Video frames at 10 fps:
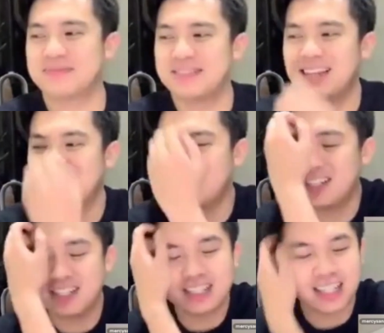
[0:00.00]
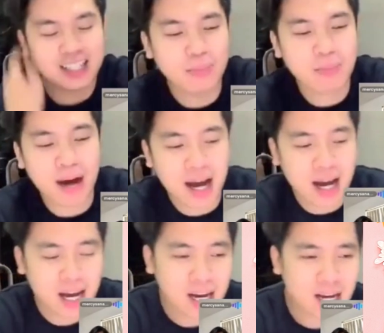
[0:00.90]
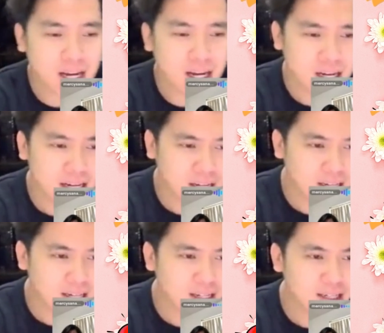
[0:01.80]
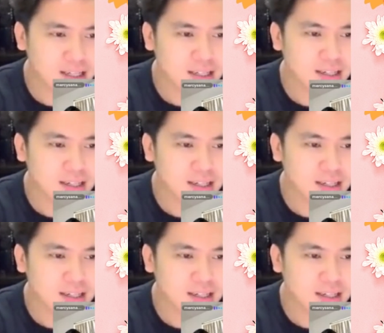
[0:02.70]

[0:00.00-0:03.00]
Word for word: nagsa-search ka daw ba? Waiting.